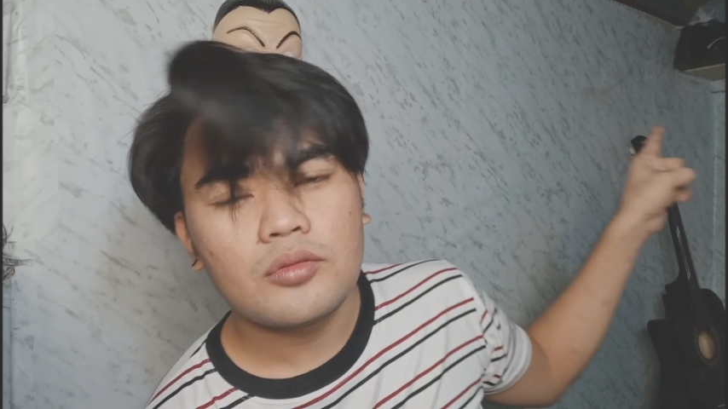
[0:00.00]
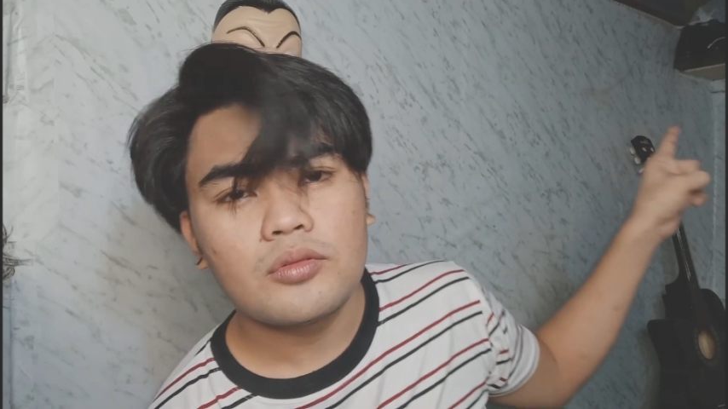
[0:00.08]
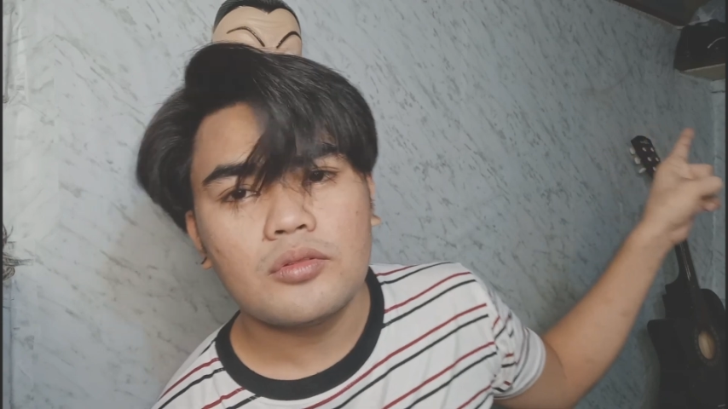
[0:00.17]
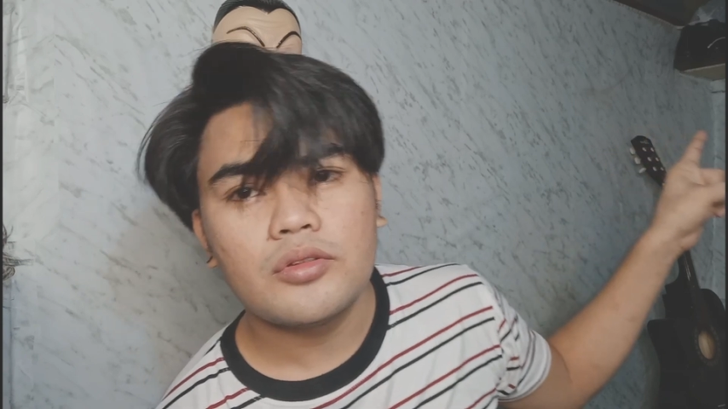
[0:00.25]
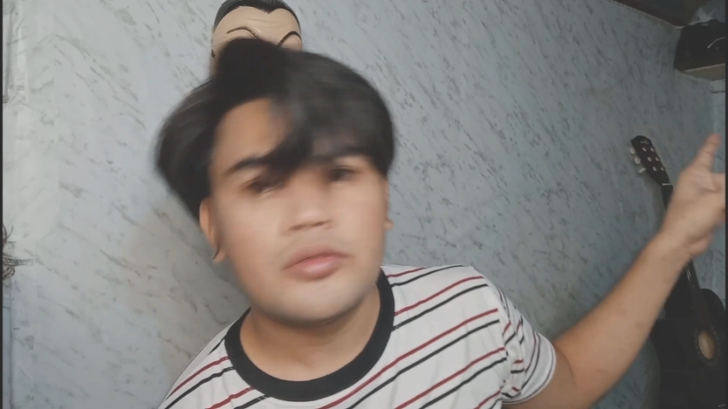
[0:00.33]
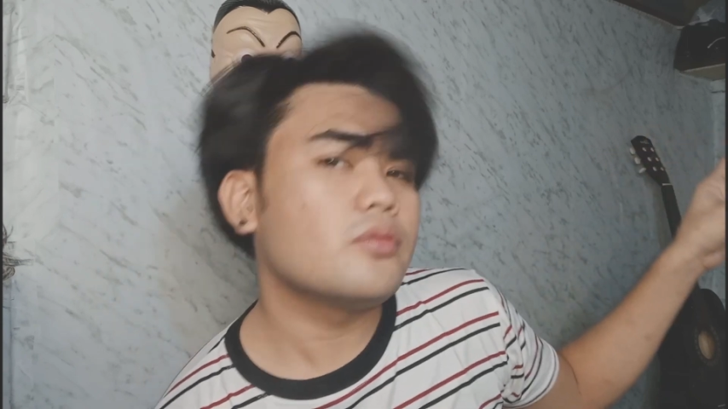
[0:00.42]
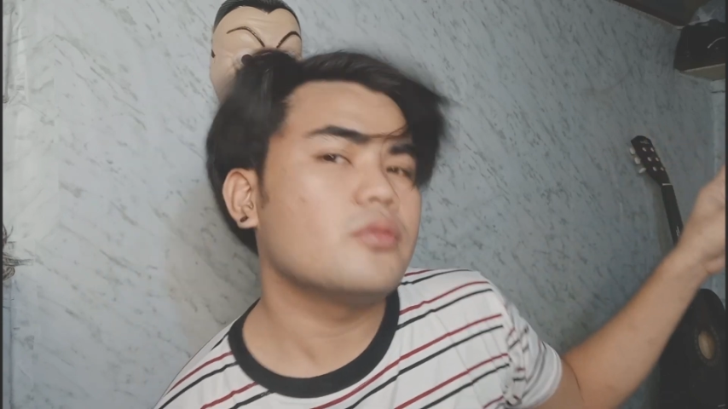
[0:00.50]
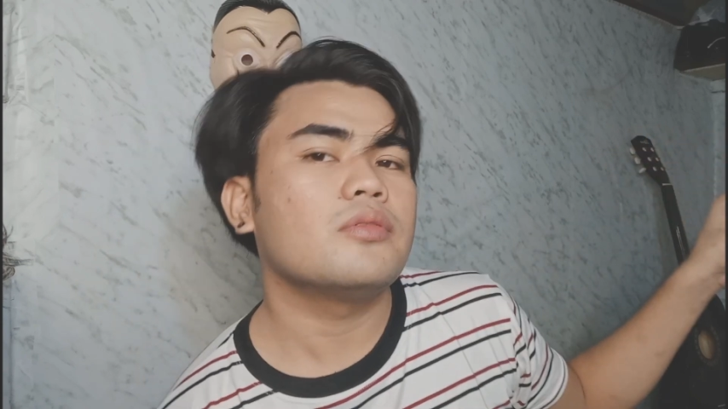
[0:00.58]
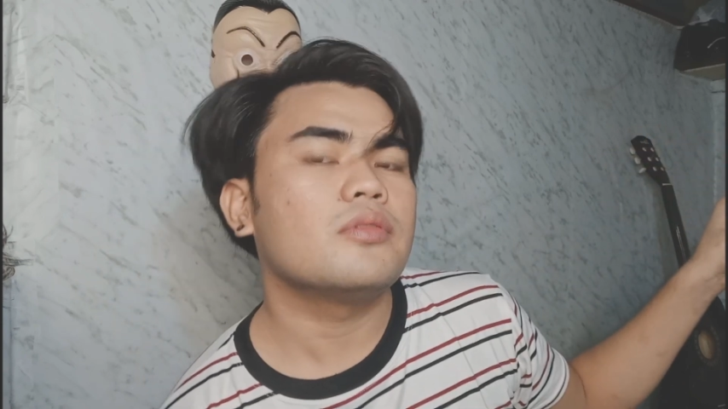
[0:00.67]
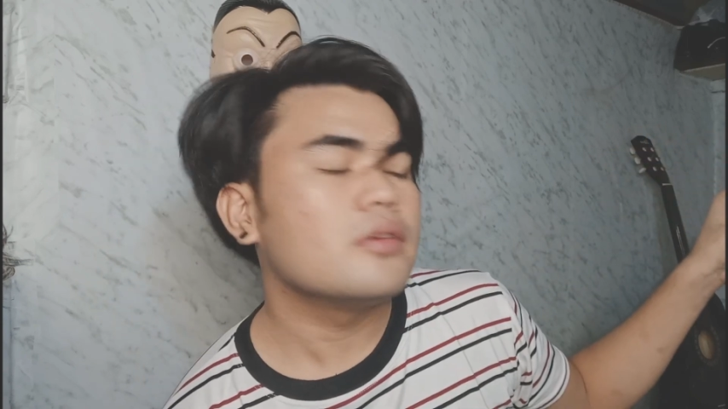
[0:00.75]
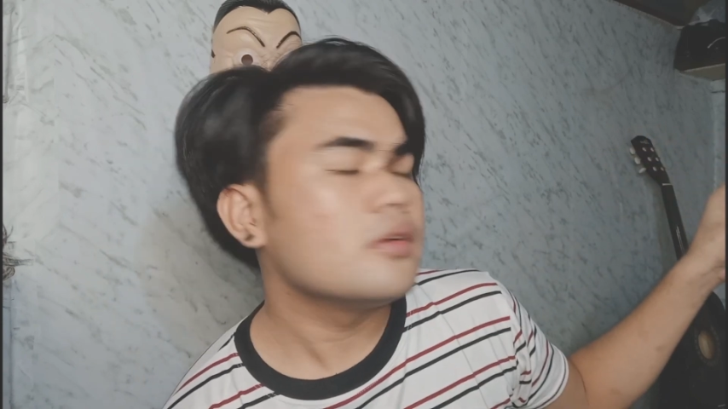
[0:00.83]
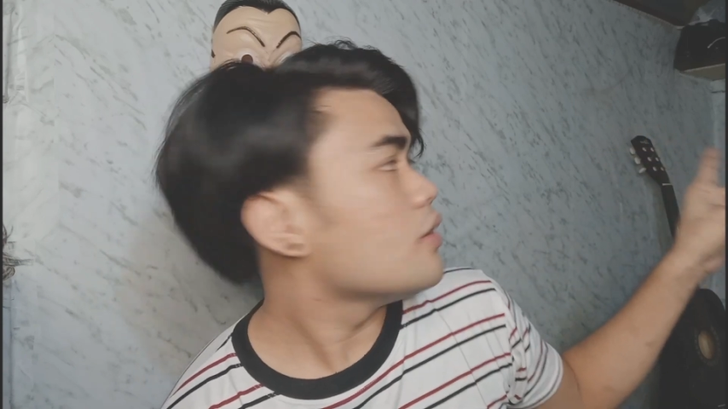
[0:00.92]
dulo yung
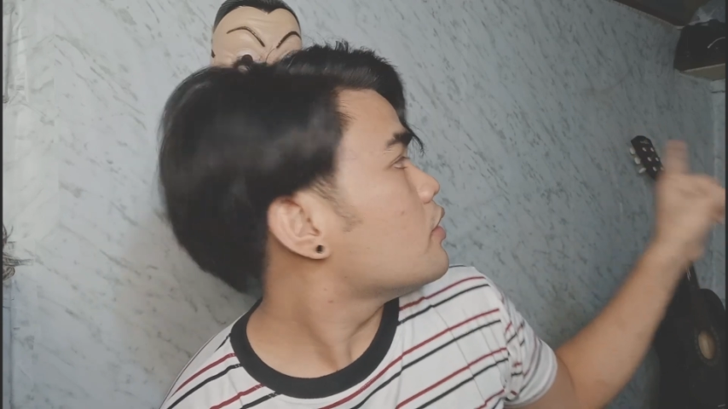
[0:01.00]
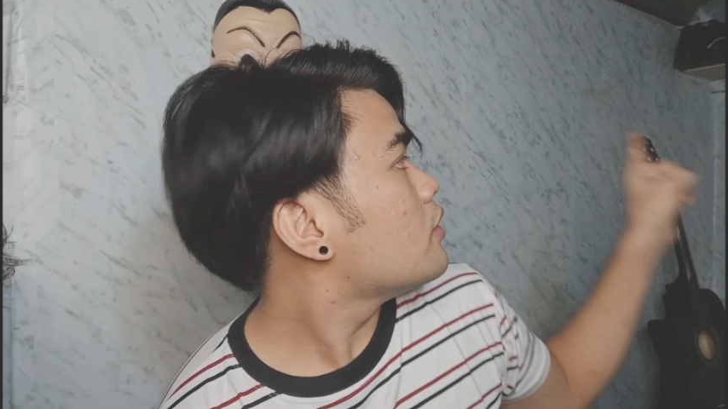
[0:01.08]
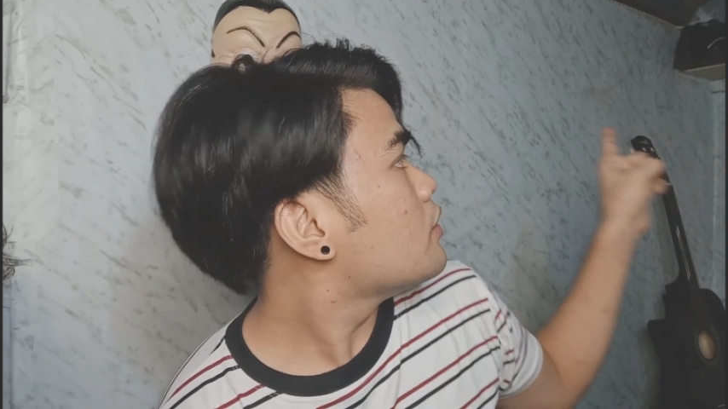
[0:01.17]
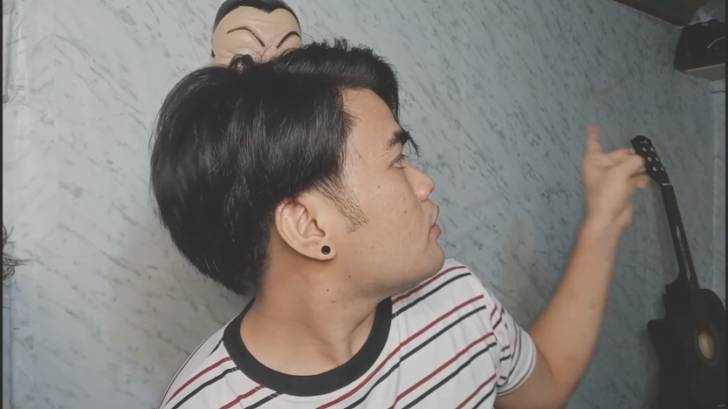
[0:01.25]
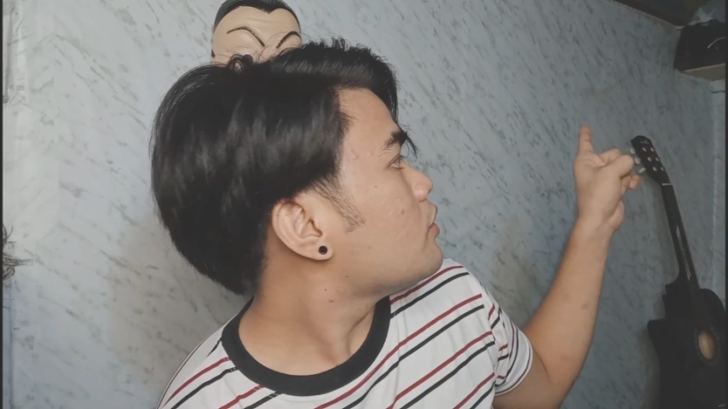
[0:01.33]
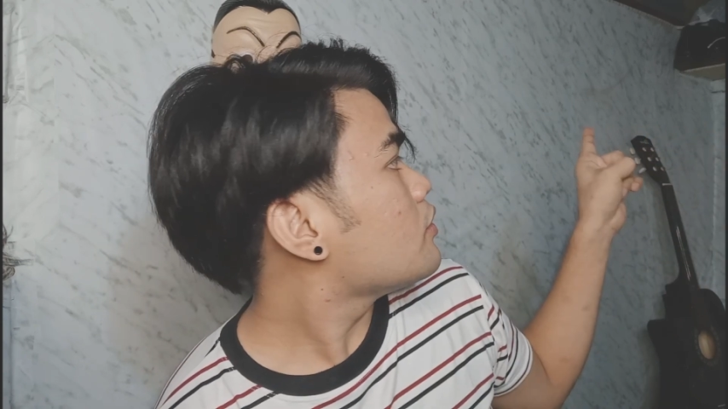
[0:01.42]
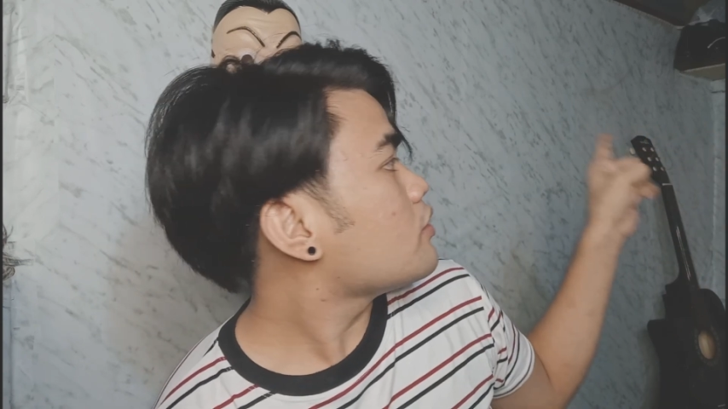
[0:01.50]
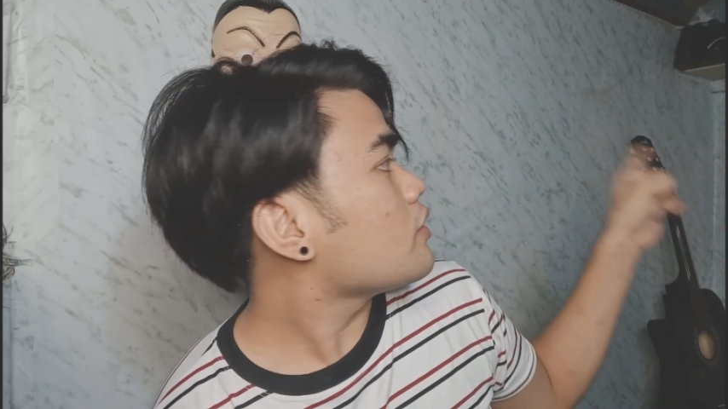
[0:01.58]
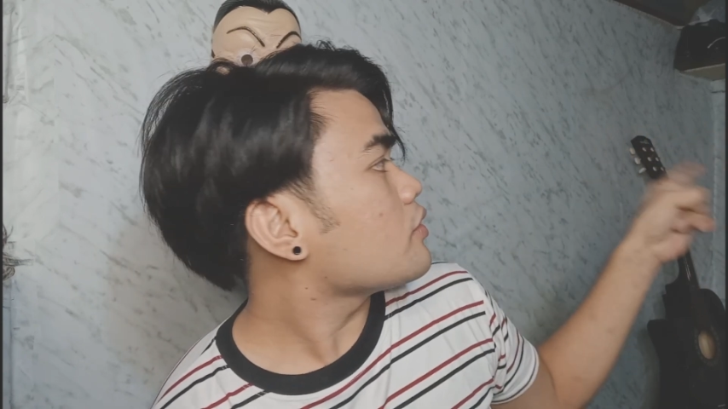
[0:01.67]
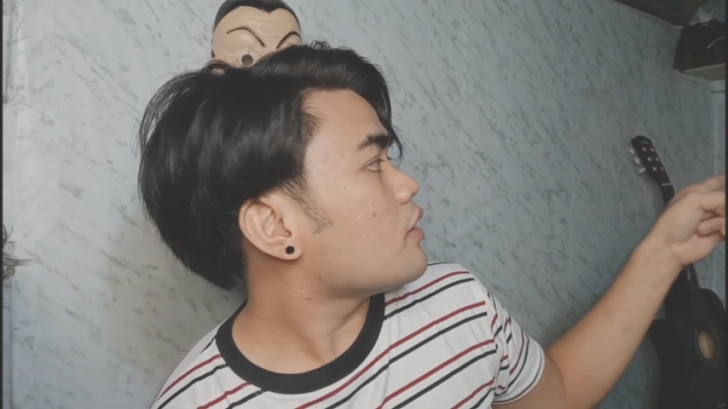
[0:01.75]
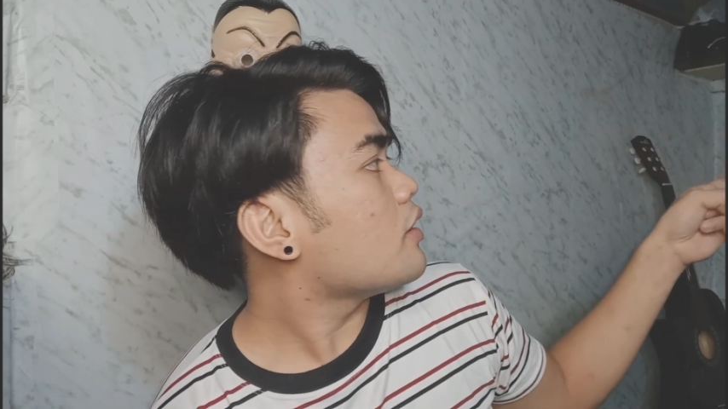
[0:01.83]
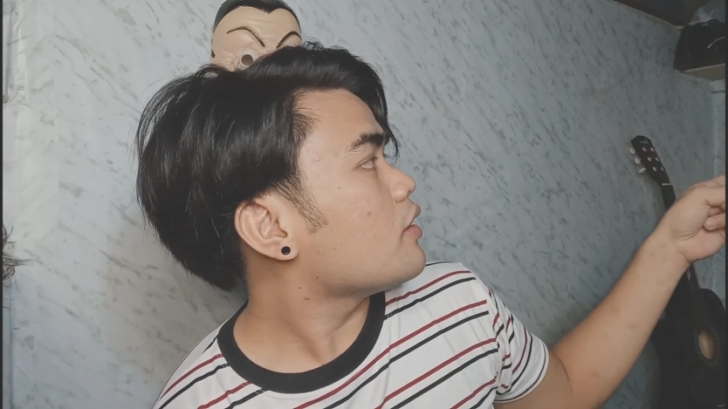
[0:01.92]

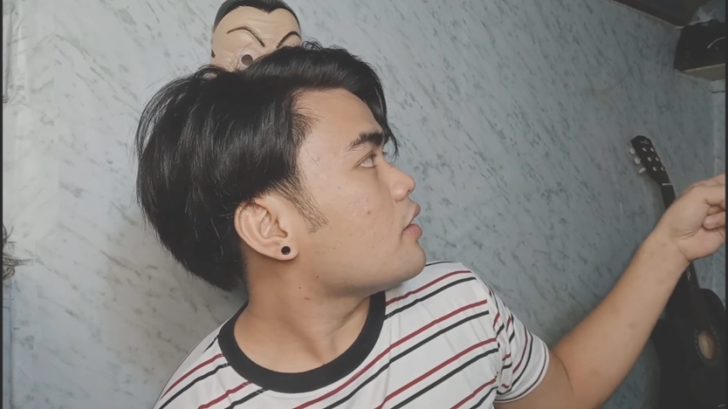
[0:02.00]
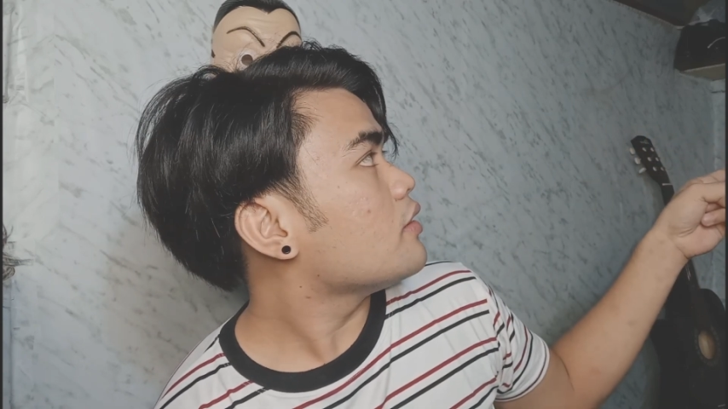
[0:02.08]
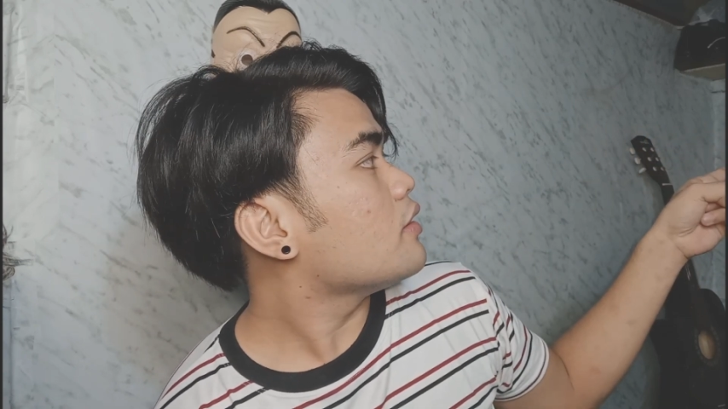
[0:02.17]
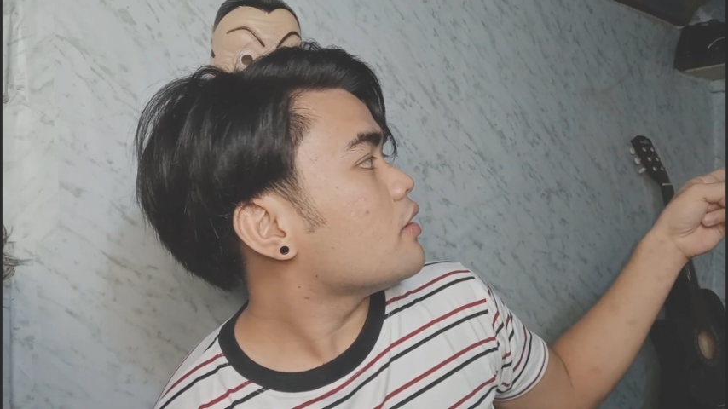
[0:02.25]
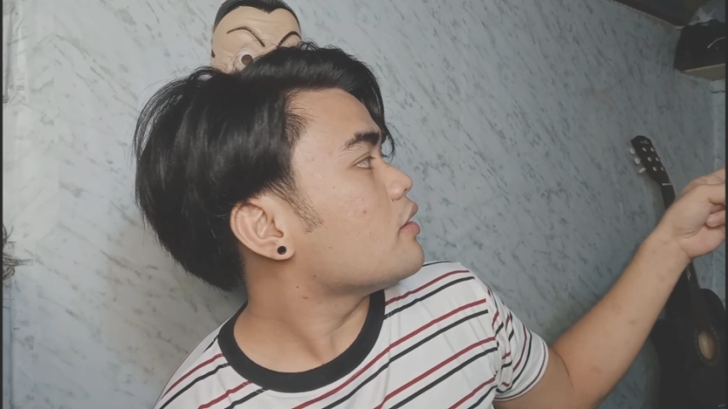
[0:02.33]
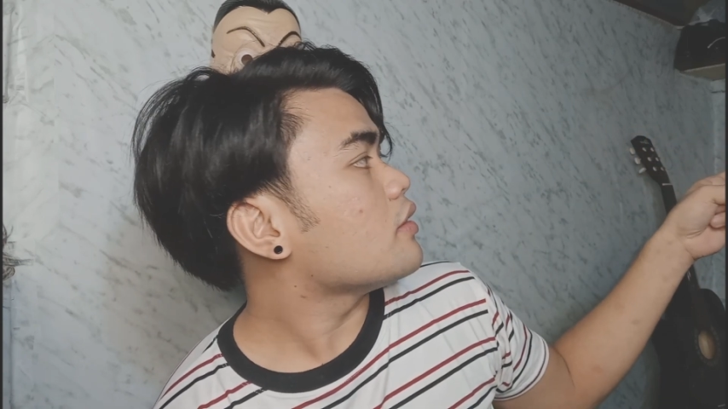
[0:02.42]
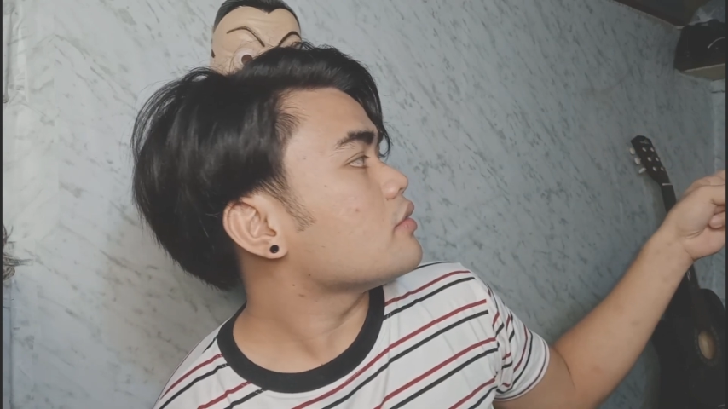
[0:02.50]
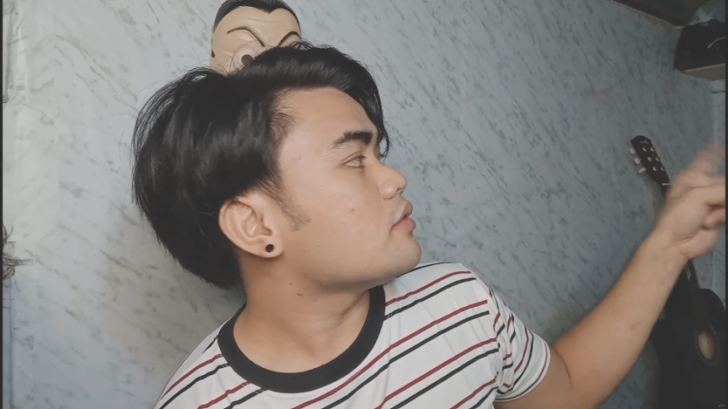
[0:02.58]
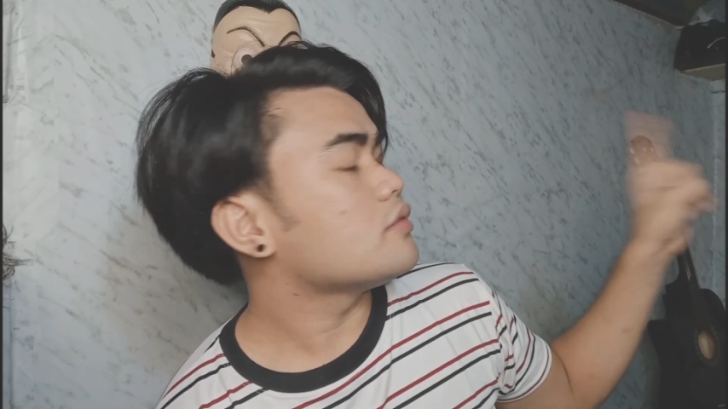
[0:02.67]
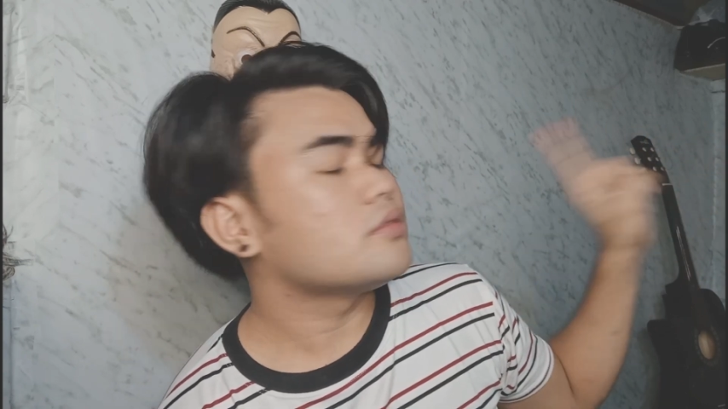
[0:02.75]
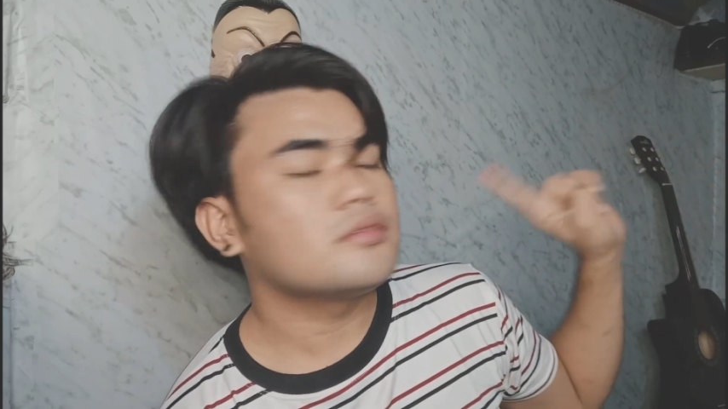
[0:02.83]
saksakan at